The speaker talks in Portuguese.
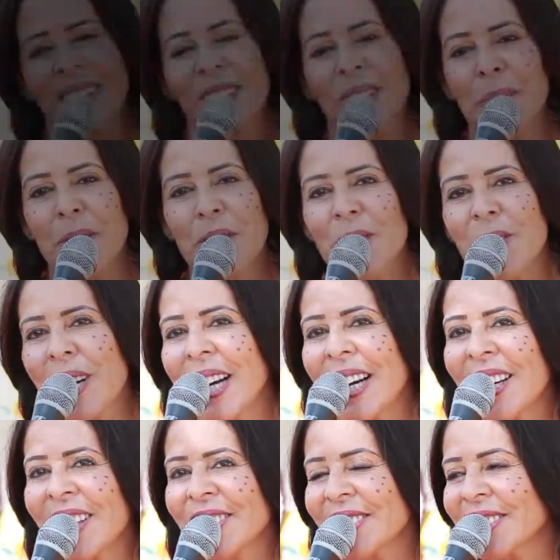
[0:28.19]
Oi,
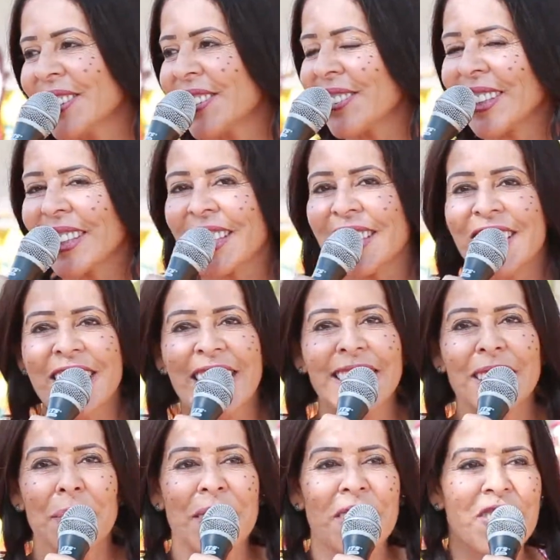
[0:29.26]
pessoal. Estou aqui
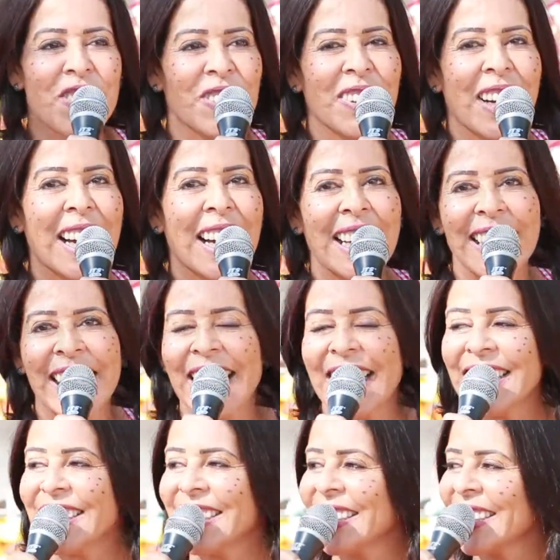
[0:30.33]
diretamente do
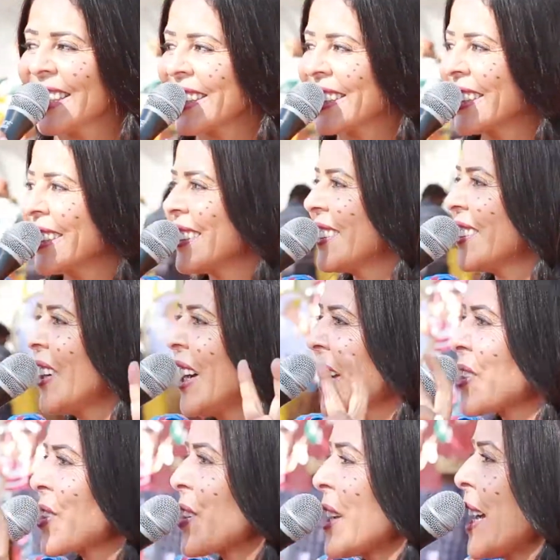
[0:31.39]
Arraiá. É,
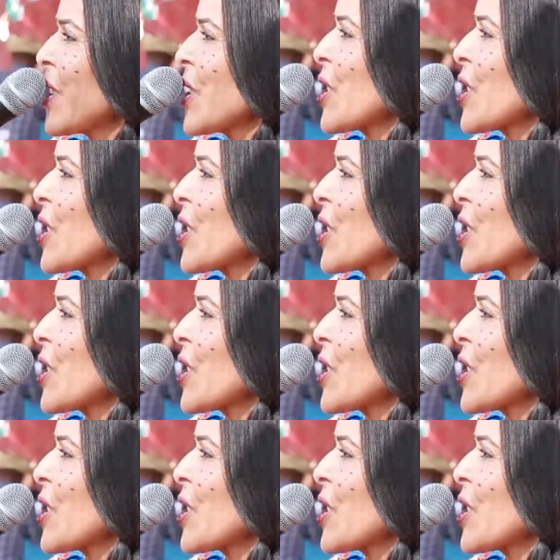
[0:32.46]
é